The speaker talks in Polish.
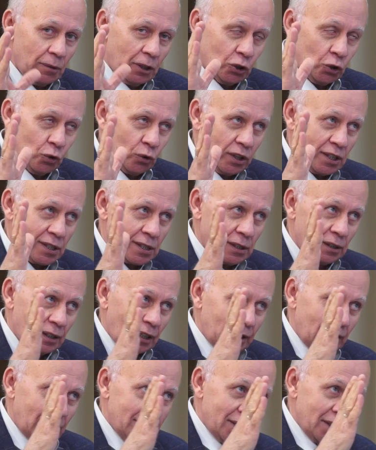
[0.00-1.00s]
który
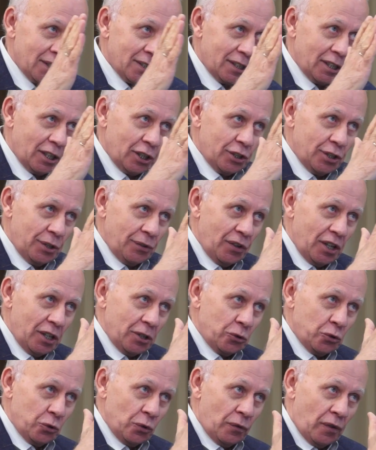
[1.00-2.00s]
składa się z tych
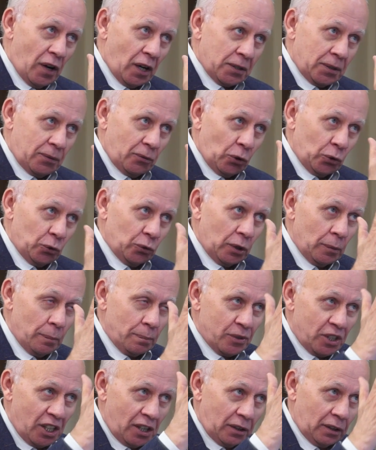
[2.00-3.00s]
dziewięciu warstw, o którym
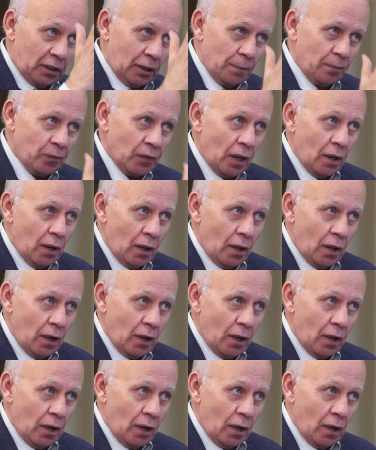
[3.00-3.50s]
przedtem